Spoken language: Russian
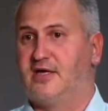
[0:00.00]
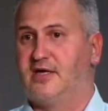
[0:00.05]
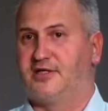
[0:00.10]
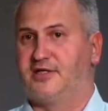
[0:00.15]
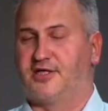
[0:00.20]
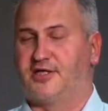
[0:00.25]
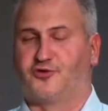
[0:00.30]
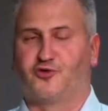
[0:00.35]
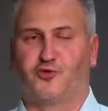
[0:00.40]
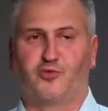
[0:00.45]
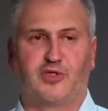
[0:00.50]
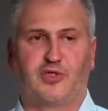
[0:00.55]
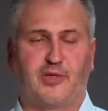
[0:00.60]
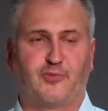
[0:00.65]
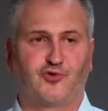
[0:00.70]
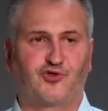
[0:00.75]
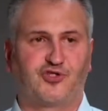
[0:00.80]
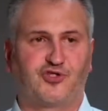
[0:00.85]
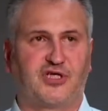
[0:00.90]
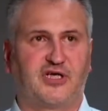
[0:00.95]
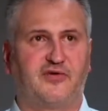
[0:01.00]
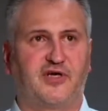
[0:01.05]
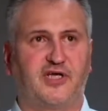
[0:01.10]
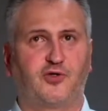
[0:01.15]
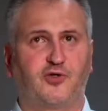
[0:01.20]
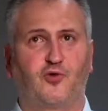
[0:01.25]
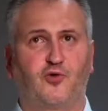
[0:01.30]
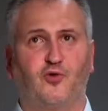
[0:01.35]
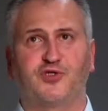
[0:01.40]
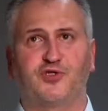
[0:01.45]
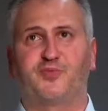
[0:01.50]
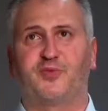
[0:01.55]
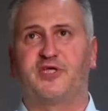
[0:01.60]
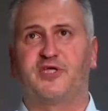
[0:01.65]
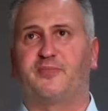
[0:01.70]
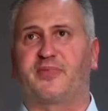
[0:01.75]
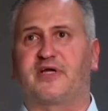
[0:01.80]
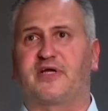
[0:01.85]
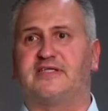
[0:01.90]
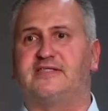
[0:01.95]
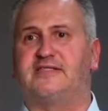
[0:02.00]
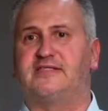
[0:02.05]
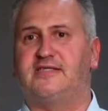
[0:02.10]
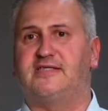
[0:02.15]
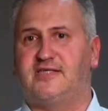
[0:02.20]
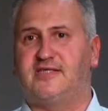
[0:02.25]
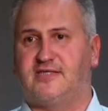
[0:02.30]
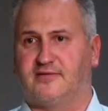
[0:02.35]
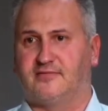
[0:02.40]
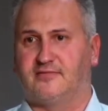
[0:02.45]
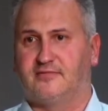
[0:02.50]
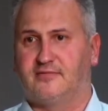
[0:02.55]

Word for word: Я думаю, нам нужно говорить, Господи, прости.